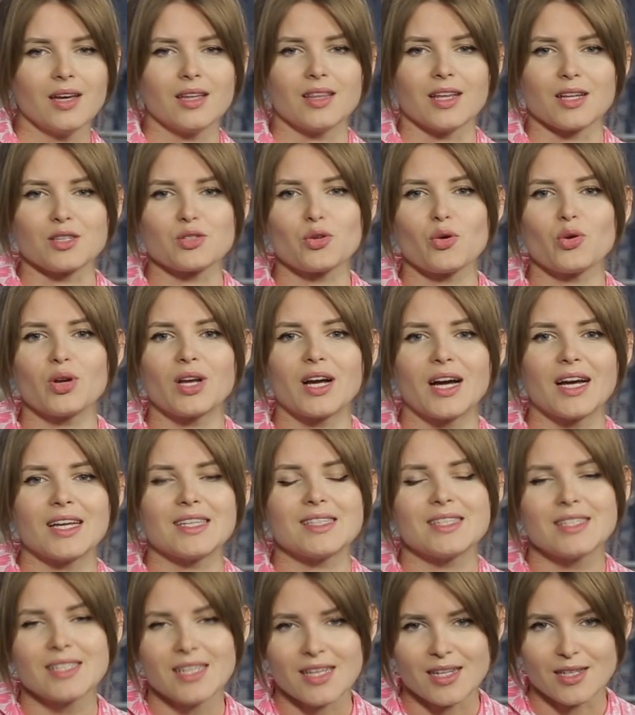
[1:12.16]
Насколько
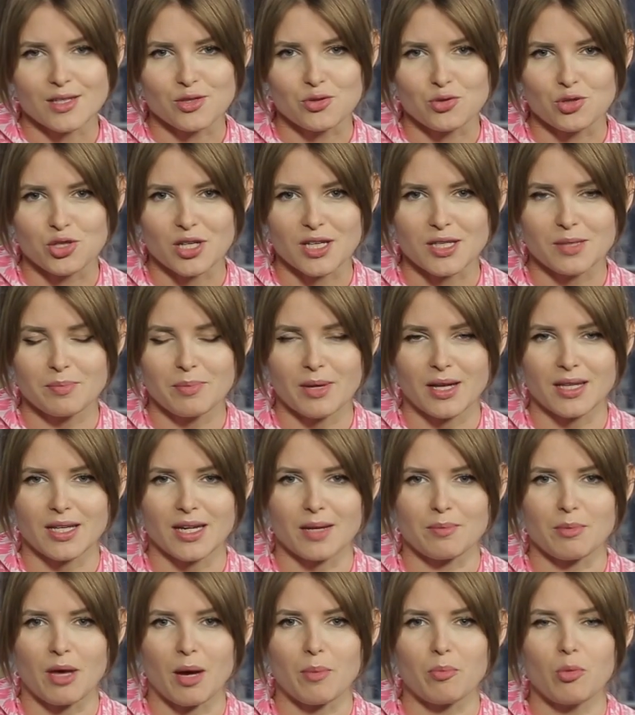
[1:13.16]
сильно стучать
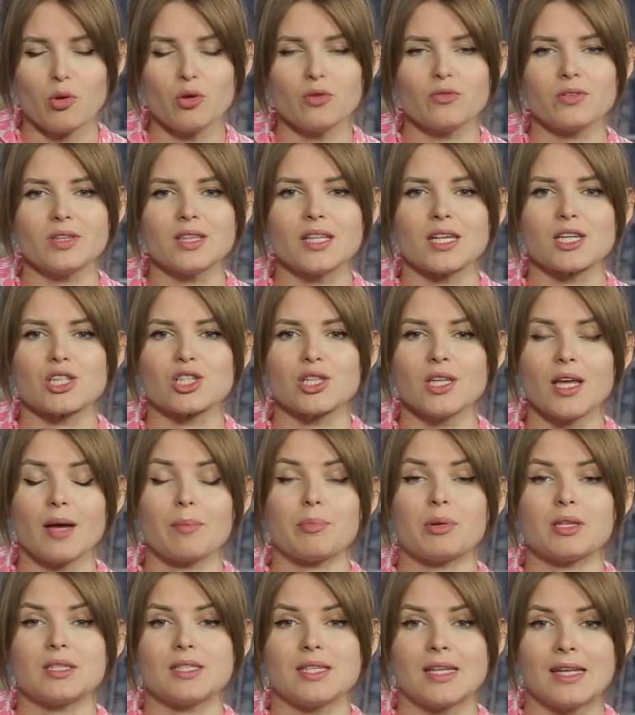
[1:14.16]
пятками о пол, вы должны
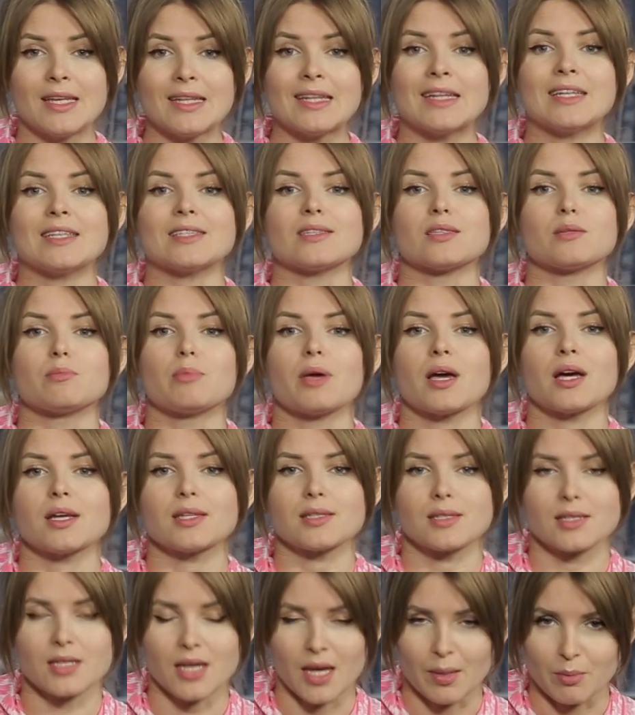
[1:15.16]
определить для себя
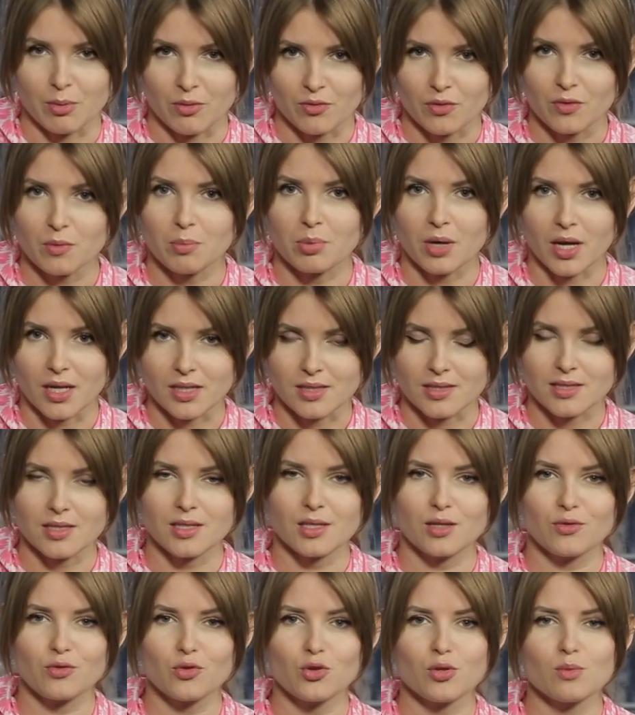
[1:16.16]
сами. Вибрации
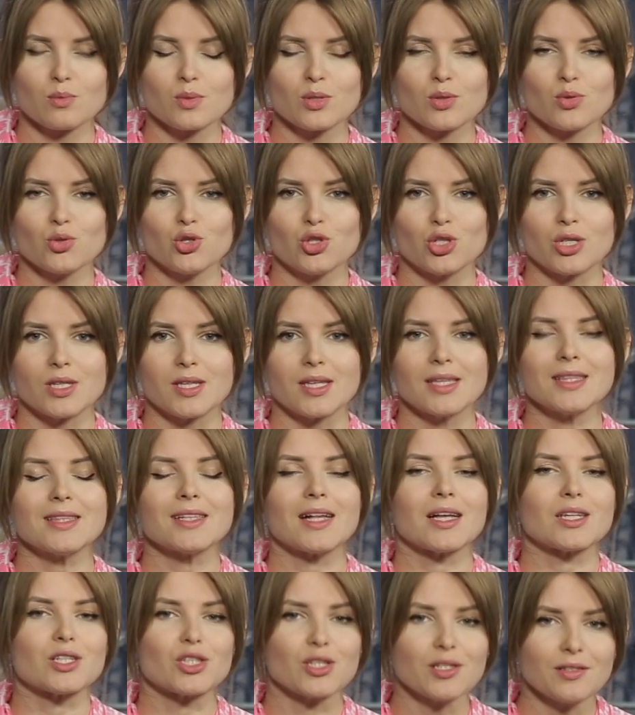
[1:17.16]
ни в коем случае не
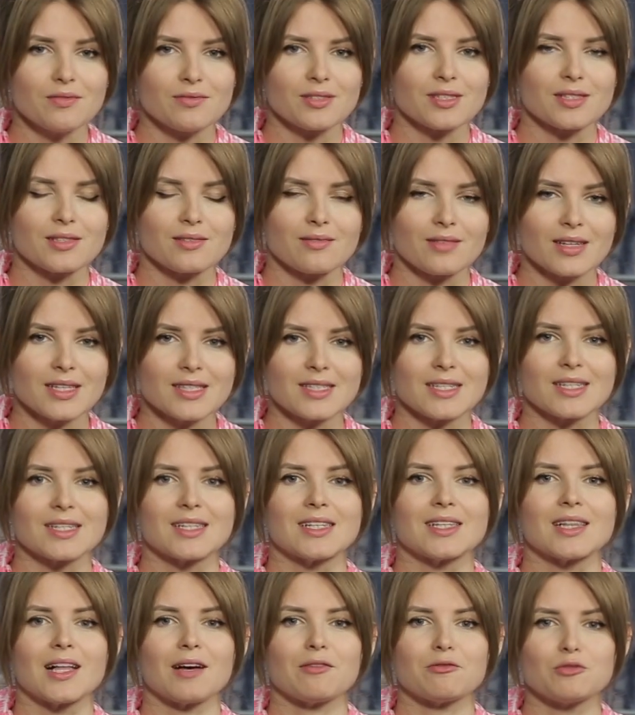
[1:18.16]
должны вызывать
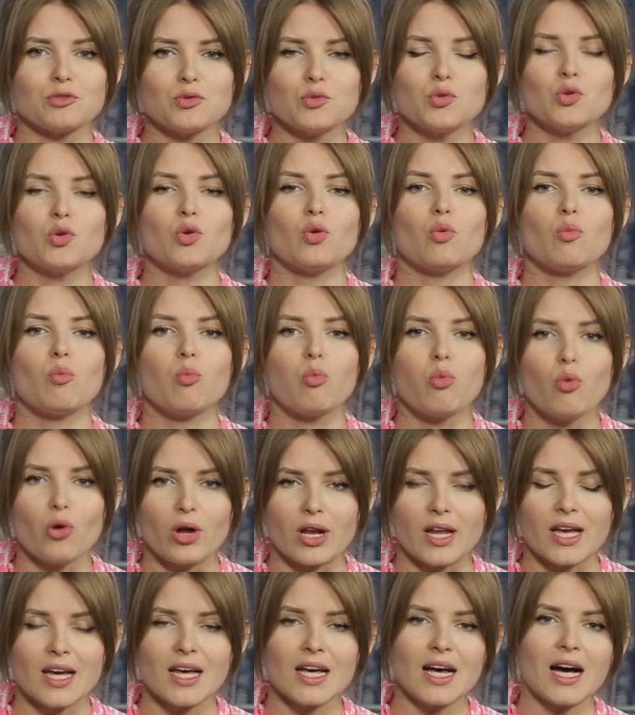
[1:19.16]
головную
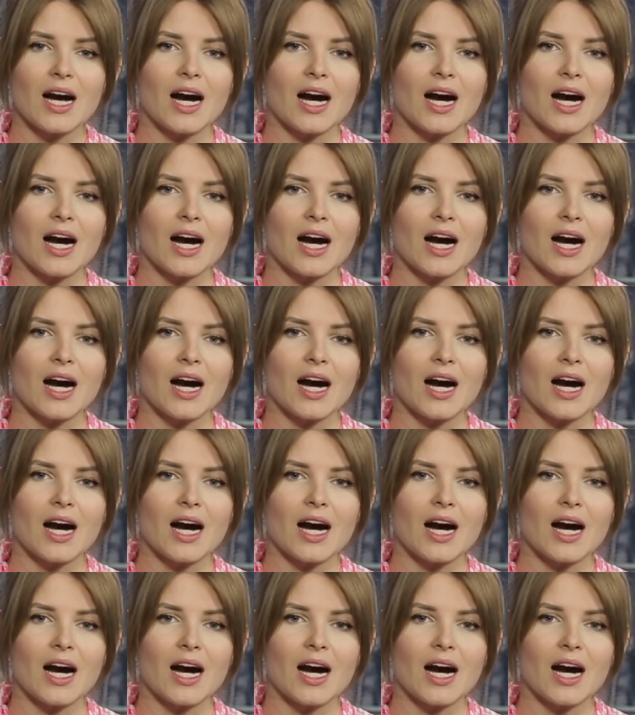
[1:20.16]
боль.